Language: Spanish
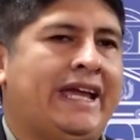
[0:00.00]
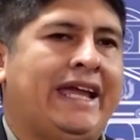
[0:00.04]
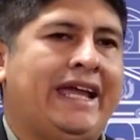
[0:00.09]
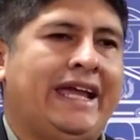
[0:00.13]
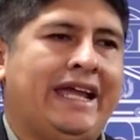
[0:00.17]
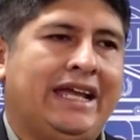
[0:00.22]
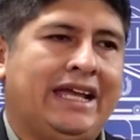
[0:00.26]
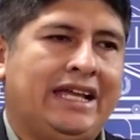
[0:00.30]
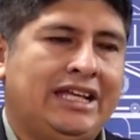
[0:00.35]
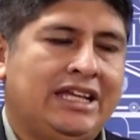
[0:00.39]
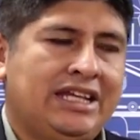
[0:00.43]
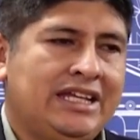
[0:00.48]

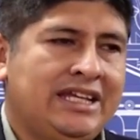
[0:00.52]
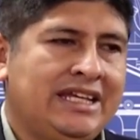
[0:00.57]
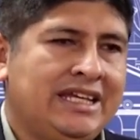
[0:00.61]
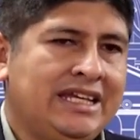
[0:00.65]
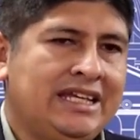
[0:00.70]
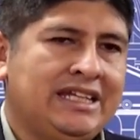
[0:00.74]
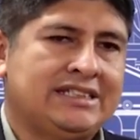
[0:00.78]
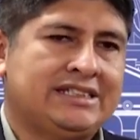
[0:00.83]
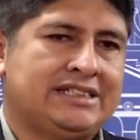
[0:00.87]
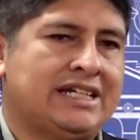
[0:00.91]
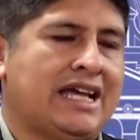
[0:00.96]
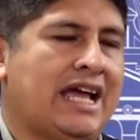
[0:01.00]
que
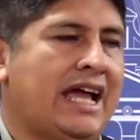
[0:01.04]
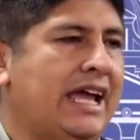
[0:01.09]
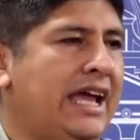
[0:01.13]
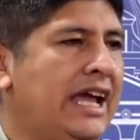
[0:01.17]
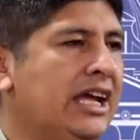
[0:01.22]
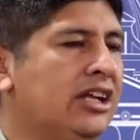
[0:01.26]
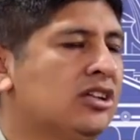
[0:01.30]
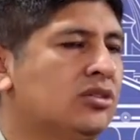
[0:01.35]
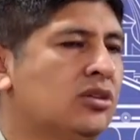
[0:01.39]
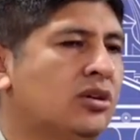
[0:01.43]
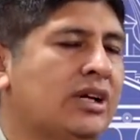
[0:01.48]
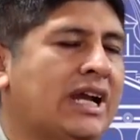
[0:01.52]
inicia
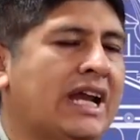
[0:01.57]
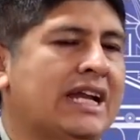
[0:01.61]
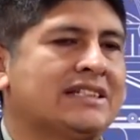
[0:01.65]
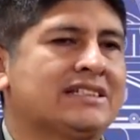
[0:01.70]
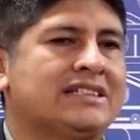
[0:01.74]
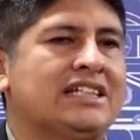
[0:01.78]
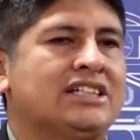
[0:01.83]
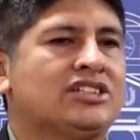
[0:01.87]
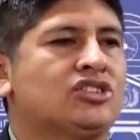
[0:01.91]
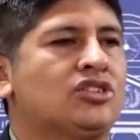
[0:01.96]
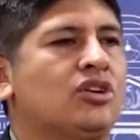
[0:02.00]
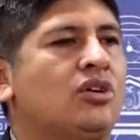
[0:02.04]
Héctor
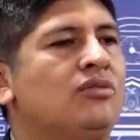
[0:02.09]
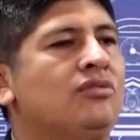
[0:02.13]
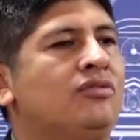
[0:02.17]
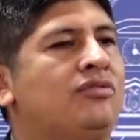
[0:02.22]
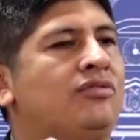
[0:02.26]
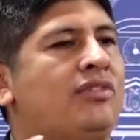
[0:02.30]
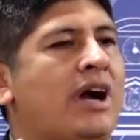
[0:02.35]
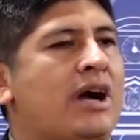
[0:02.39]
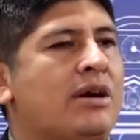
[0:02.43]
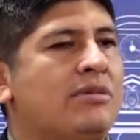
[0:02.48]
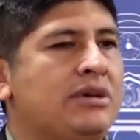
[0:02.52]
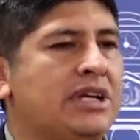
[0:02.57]
Arce son
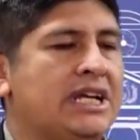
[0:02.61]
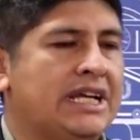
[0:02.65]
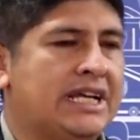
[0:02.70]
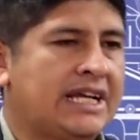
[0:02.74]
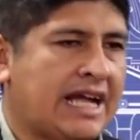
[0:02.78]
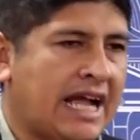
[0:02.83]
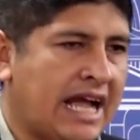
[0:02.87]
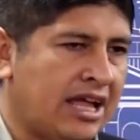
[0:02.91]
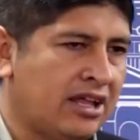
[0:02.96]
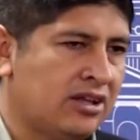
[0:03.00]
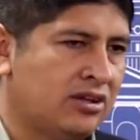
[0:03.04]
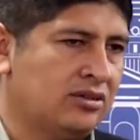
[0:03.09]

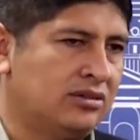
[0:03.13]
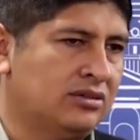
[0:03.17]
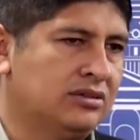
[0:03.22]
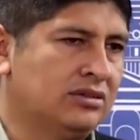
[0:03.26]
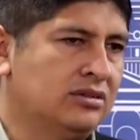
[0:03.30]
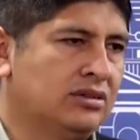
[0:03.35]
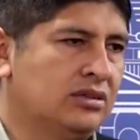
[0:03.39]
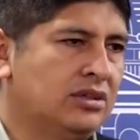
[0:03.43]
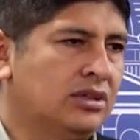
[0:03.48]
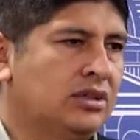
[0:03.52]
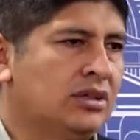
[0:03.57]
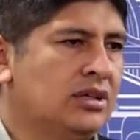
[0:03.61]
fabricados
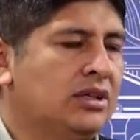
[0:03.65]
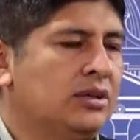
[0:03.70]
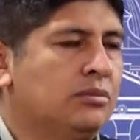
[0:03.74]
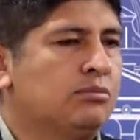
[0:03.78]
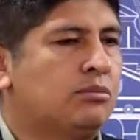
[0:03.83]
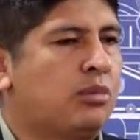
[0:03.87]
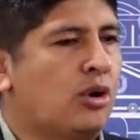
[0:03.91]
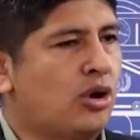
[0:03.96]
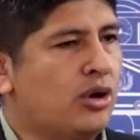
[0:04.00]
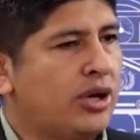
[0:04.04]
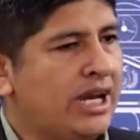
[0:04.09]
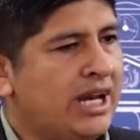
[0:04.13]

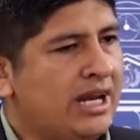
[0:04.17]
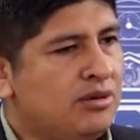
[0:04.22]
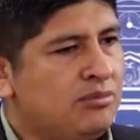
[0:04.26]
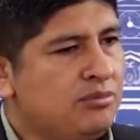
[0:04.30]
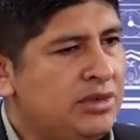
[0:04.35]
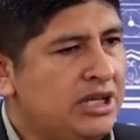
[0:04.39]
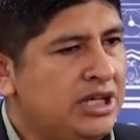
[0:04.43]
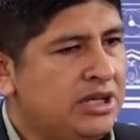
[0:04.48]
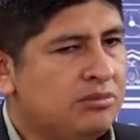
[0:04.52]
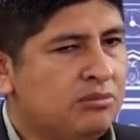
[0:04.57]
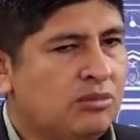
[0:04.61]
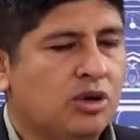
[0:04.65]
por él
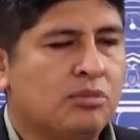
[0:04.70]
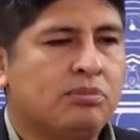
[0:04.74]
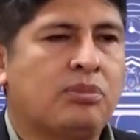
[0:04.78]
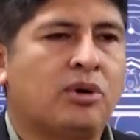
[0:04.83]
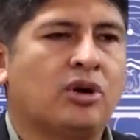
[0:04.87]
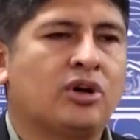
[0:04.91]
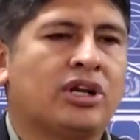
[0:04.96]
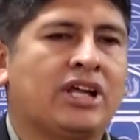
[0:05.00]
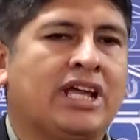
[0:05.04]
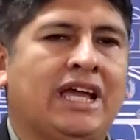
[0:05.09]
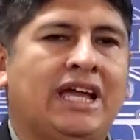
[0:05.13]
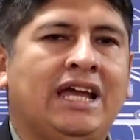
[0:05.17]
mismo
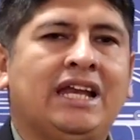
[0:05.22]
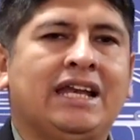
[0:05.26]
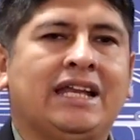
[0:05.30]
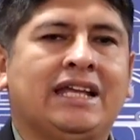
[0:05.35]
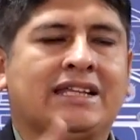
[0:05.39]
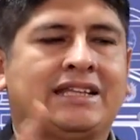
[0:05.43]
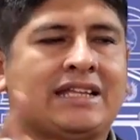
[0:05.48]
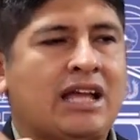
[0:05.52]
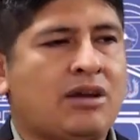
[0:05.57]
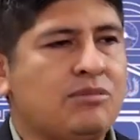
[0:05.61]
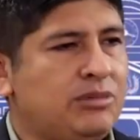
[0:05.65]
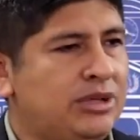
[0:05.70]
porque él
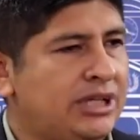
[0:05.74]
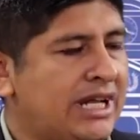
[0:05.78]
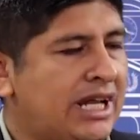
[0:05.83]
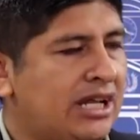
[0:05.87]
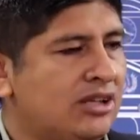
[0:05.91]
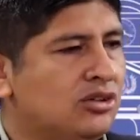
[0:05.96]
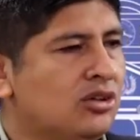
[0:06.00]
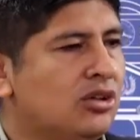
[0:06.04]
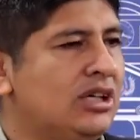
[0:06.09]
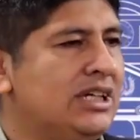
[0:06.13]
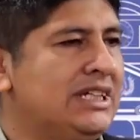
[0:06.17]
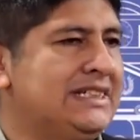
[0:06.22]
está
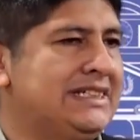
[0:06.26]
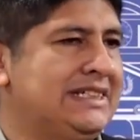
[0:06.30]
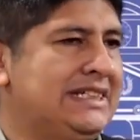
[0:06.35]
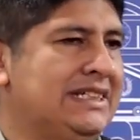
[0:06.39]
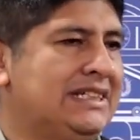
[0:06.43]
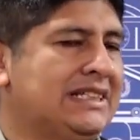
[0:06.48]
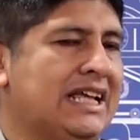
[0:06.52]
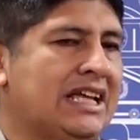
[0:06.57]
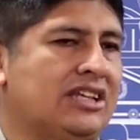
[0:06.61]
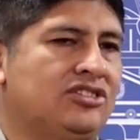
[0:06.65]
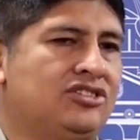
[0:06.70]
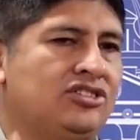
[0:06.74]
mirando
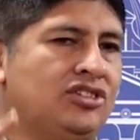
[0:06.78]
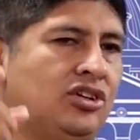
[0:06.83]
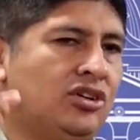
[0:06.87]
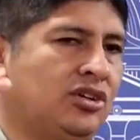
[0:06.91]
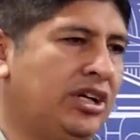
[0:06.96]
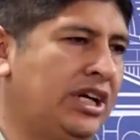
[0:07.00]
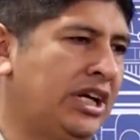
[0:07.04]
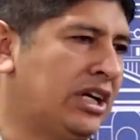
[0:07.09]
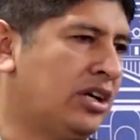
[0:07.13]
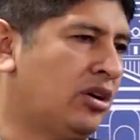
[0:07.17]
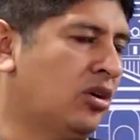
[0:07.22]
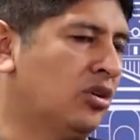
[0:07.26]

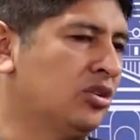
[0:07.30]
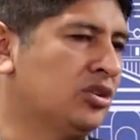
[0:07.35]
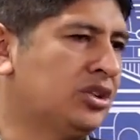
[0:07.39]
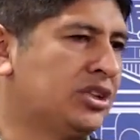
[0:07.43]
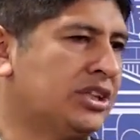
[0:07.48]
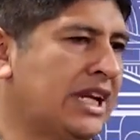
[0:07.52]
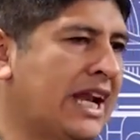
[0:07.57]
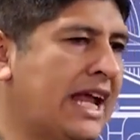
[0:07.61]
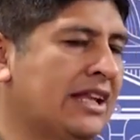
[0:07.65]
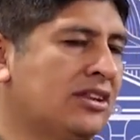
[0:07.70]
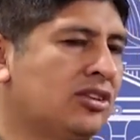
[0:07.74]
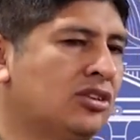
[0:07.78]
licitaciones,
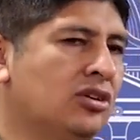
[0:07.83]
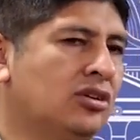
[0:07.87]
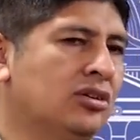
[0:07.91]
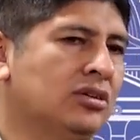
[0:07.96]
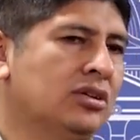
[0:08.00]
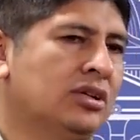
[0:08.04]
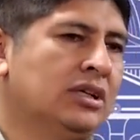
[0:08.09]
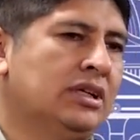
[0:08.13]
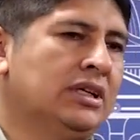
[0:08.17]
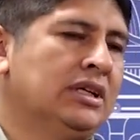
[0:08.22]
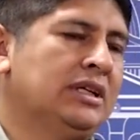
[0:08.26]
contratos,